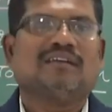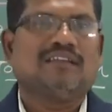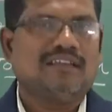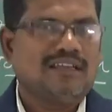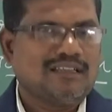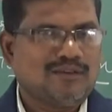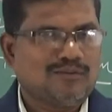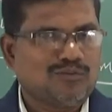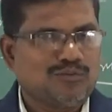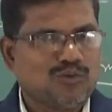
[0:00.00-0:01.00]
நீங்கள் இதை
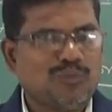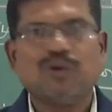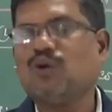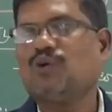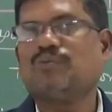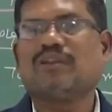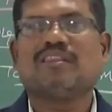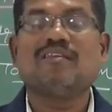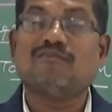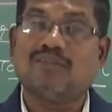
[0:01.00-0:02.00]

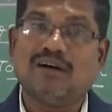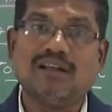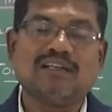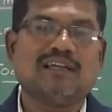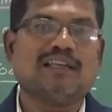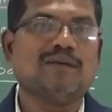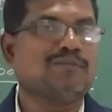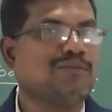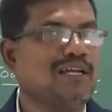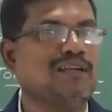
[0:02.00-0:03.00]
உபயோகப்படுத்தி வாழ்க்கையில்
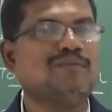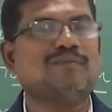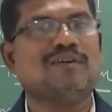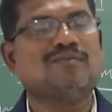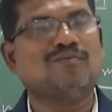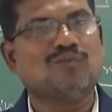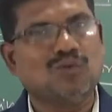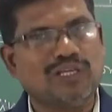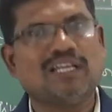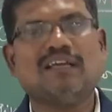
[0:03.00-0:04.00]
மேலும் மேலும்
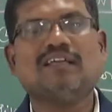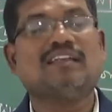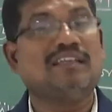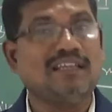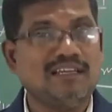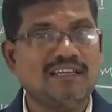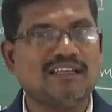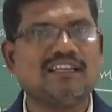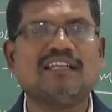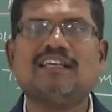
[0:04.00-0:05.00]
உயர
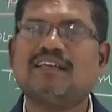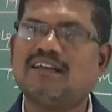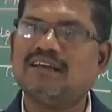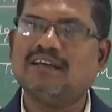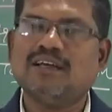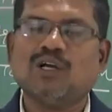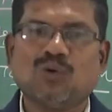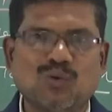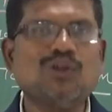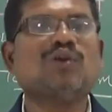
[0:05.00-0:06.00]
நீங்கள் நினைக்கிற
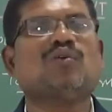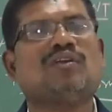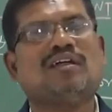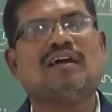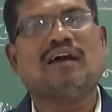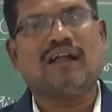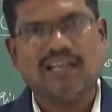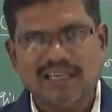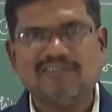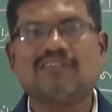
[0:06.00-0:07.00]
குறிக்கோளை
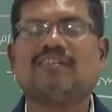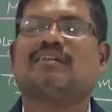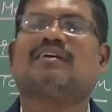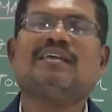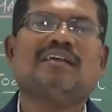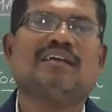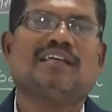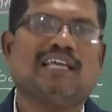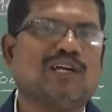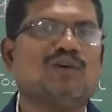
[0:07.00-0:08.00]
அடைவதற்கு
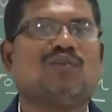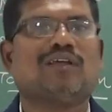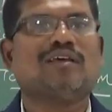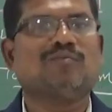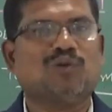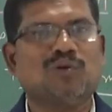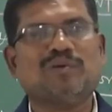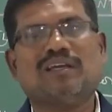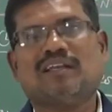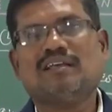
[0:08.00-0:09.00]
எங்களுடைய
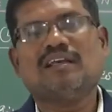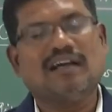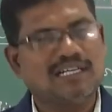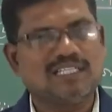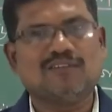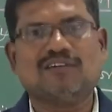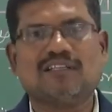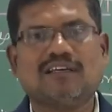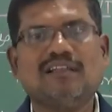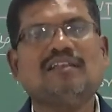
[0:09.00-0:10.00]
முழுமையான
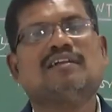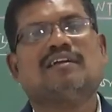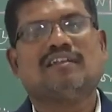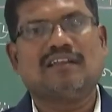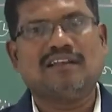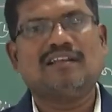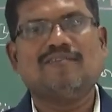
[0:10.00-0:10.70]
ஆசீர்வாதங்கள் நன்றி